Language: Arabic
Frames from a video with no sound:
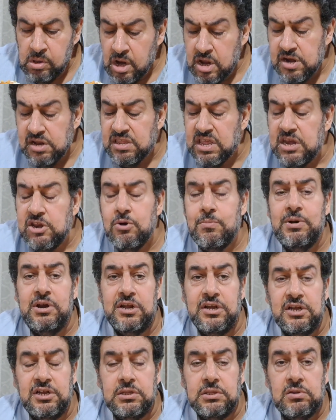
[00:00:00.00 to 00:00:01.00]
انا تاني يوم
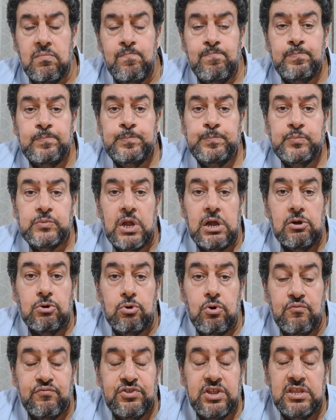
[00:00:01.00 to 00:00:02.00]
العيد
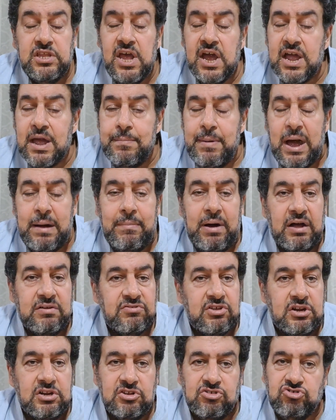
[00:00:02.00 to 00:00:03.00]
الكفته دي يا جماعه ما
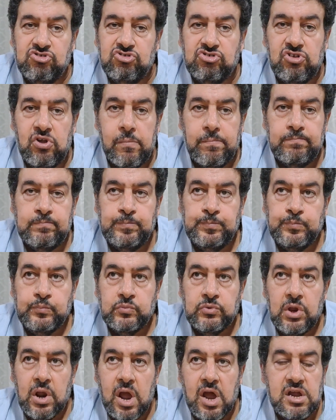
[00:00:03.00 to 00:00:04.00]
حصلتش
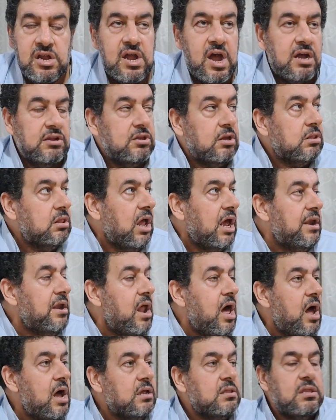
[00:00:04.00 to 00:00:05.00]
هي هتطلع
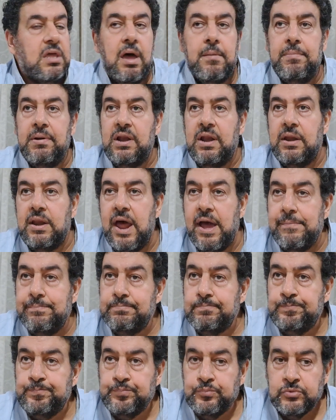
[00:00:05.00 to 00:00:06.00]
النهارده بال... نعم
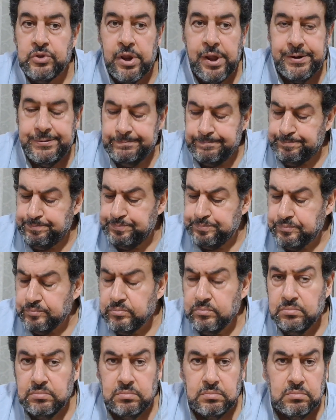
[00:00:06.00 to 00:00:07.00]
الناس
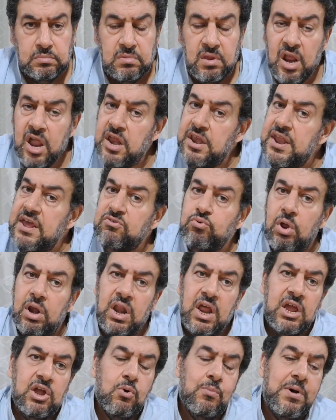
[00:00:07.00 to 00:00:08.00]
اللي الناس
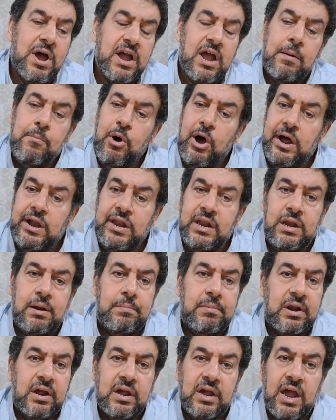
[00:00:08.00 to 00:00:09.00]
والله جم هجموا علينا
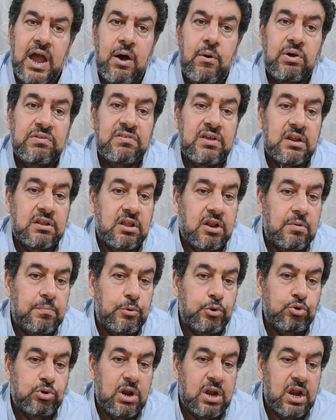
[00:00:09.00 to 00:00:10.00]
من الريحه وصلت
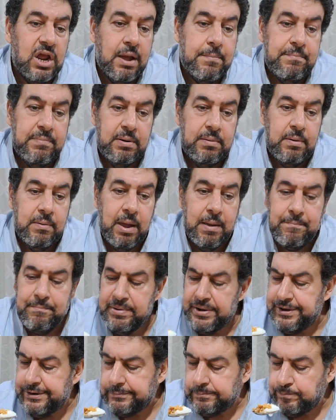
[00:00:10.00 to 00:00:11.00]
للبيوت اللي جنب اللي
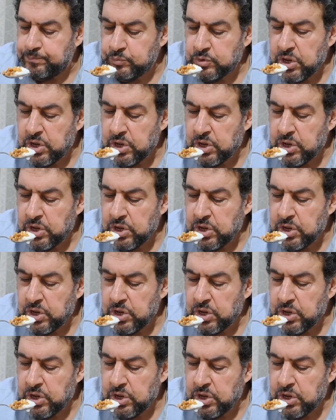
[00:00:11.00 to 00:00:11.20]
جنبنا